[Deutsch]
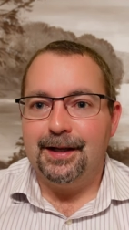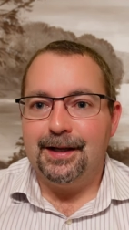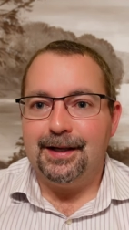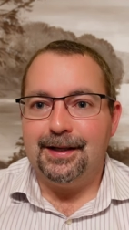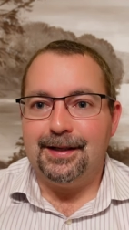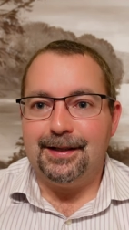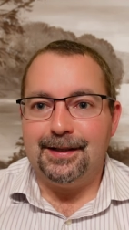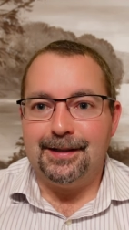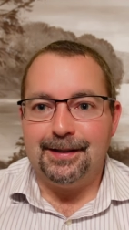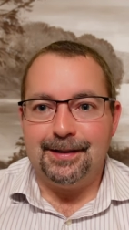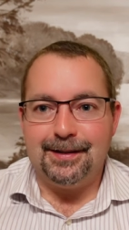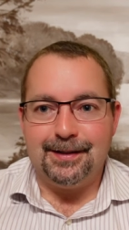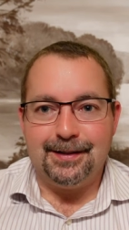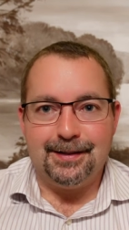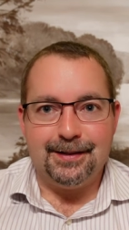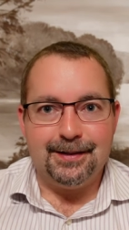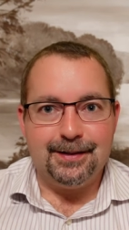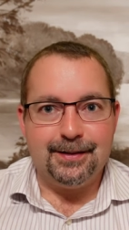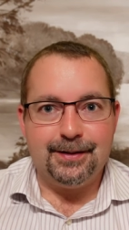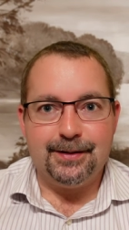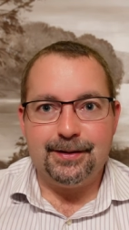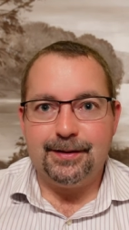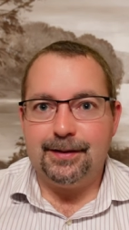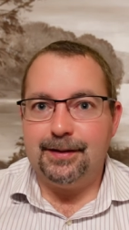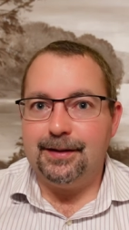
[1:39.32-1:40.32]
äh,
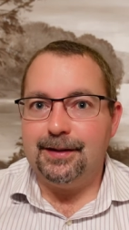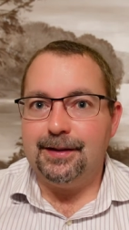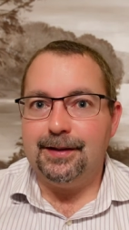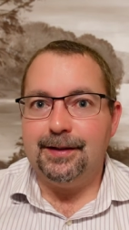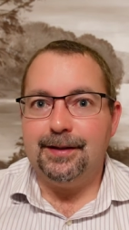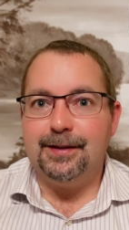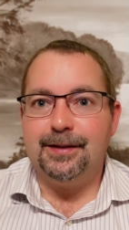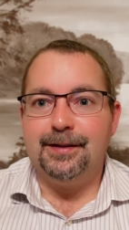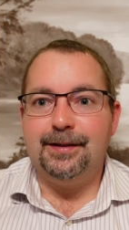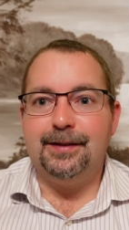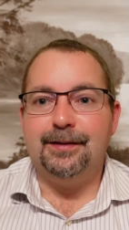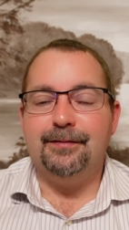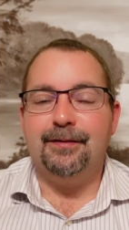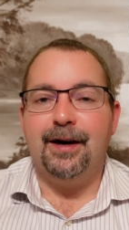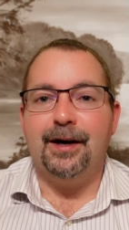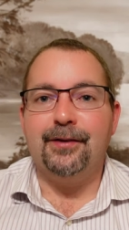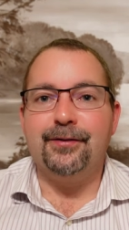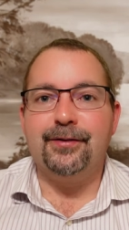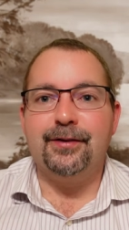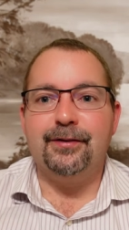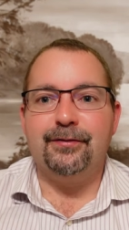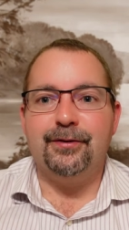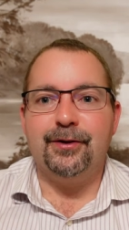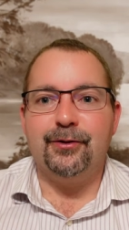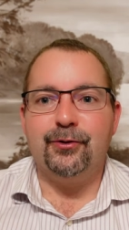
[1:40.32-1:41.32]
die, die
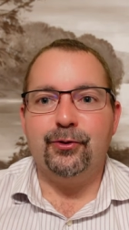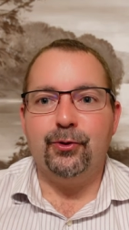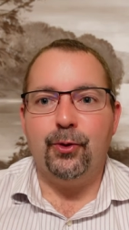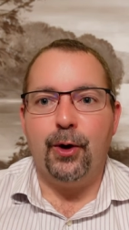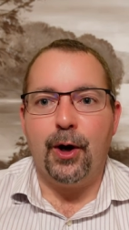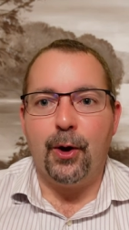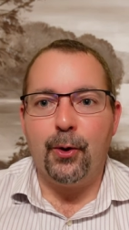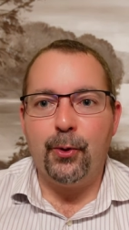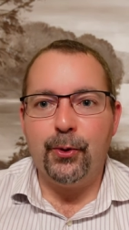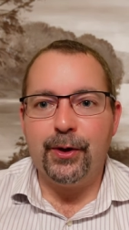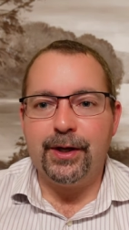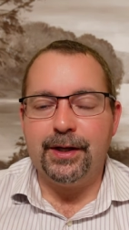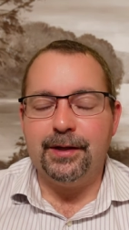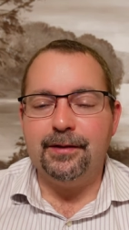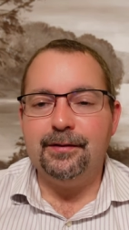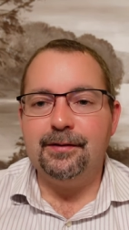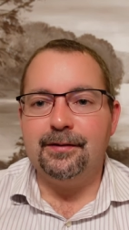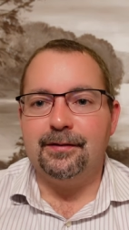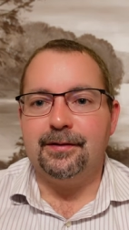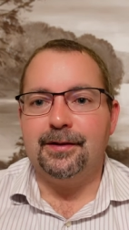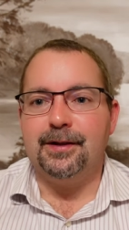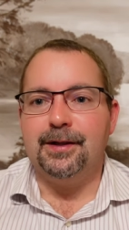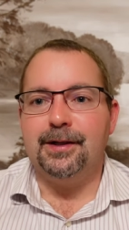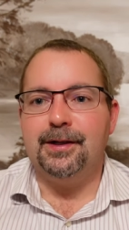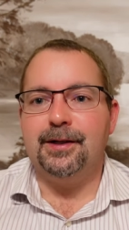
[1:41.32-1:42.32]
Wasserversorgung ist. Ja.